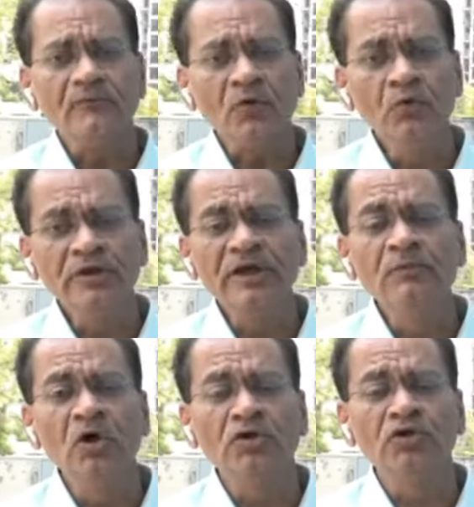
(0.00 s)
उनकी
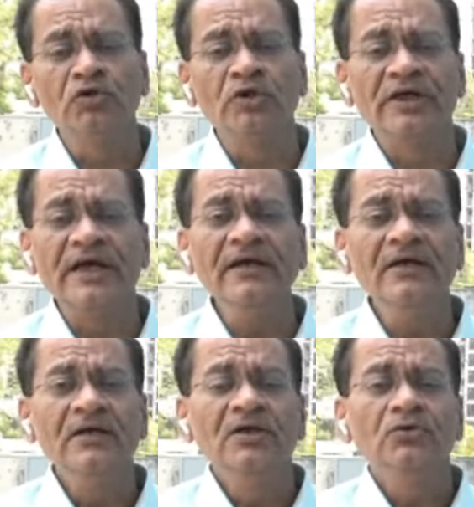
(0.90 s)
मौत हो चुकी है
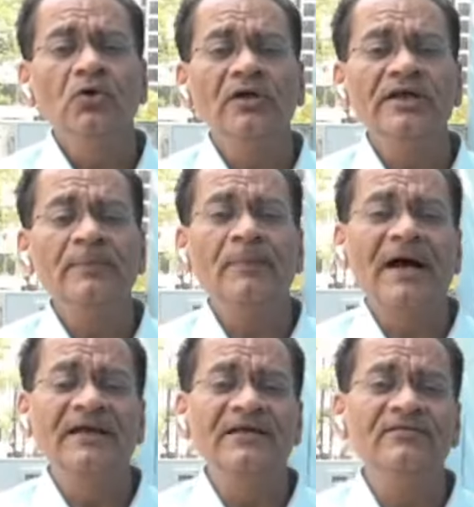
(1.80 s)
तो ये
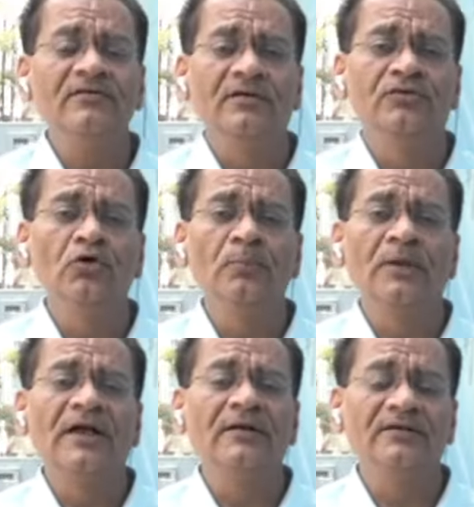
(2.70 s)
22 जो
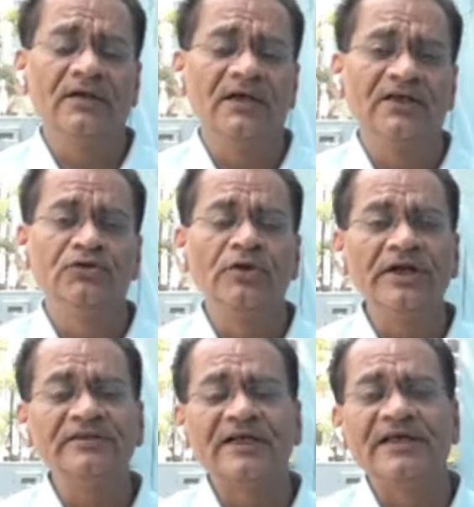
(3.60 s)
ब्लड
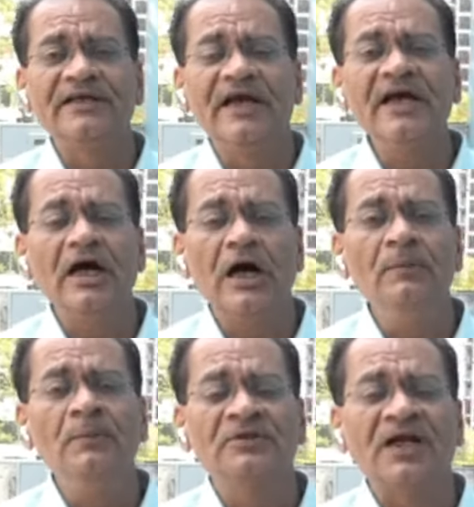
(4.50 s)
यूनिट्स गई हैं अब
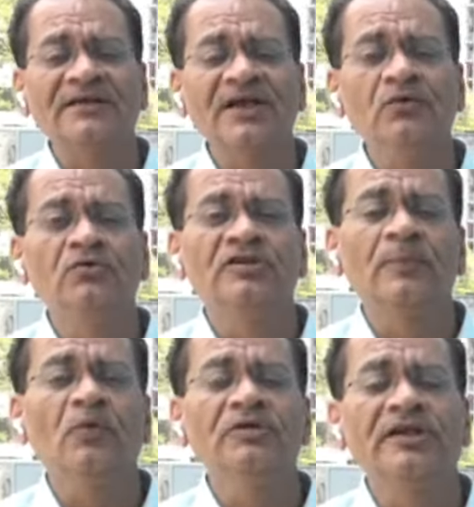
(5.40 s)
प्रशासन उन
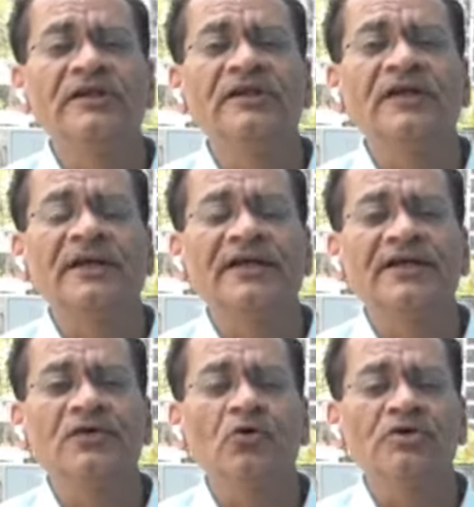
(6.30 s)
सबको चिन्हित करने
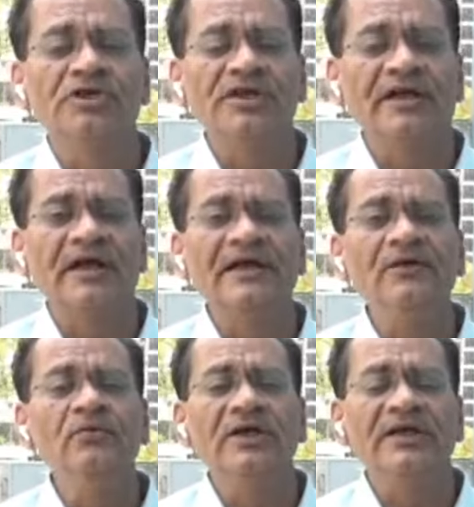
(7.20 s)
की कोशिश कर रहा है कि
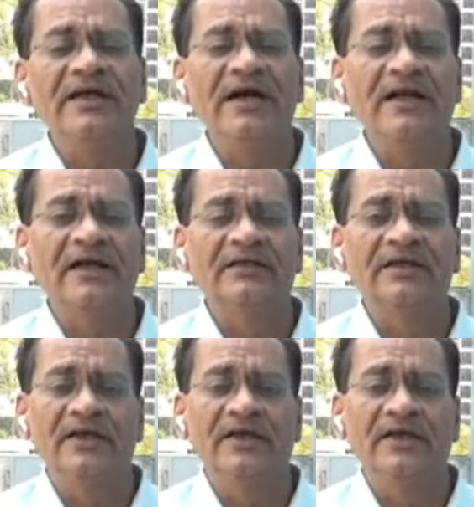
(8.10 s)
उनके क्या हालात हैं